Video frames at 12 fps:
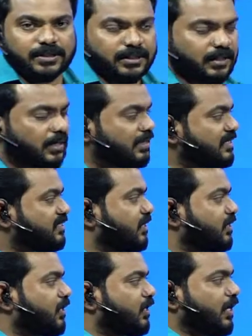பார்த்தீங்கன்னா
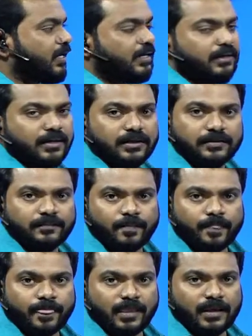ஜென்ரல் கேட்டகரிக்கு
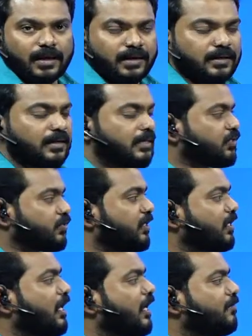கரெக்ட் ஸோ
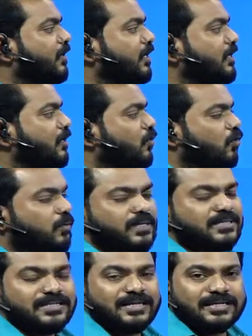இது இல்லாமல்
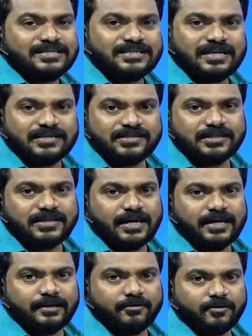ஓபிசி எஸ்சி எஸ்டி
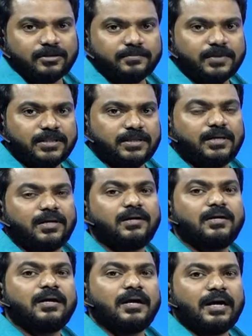கேட்டகரிக்கு வந்து பார்த்தீங்கன்னா
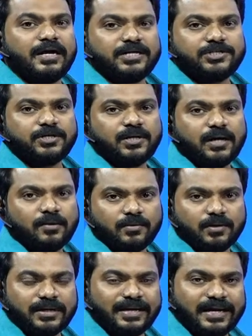அடிஷ்னலாக
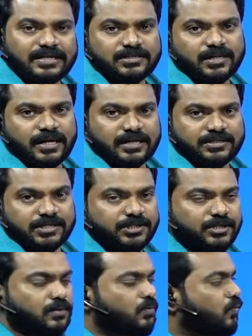உங்களுக்கு ஏஜ்
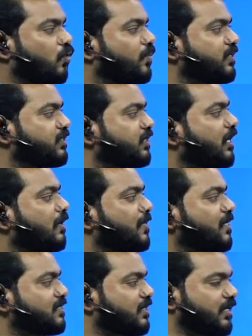ரிலாக்ஸேஷன் இருக்கும் ஓபிசினா
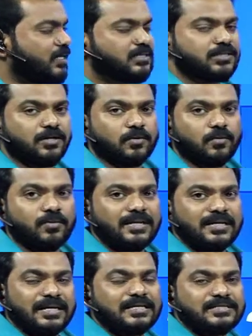ப்ளஸ் த்ரீ இயர்ஸ் இருக்கும்
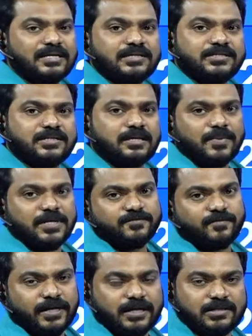எஸ்சி எஸ்டினா
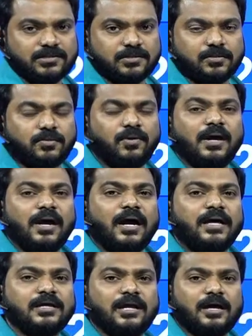ப்ளஸ் ஃபைவ் இயர்ஸ் இருக்கும்
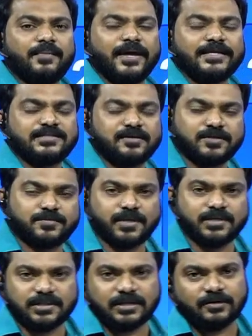அது இல்லாமல் எக்ஸ் சர்வீஸ்
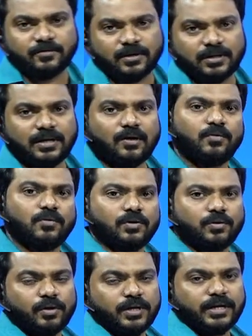பர்சன் இவங்களுக்கு
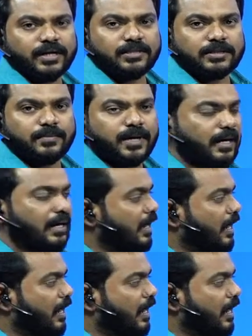அவங்கவுங்க கோட்டாக்கு ஏற்ற மாதிரி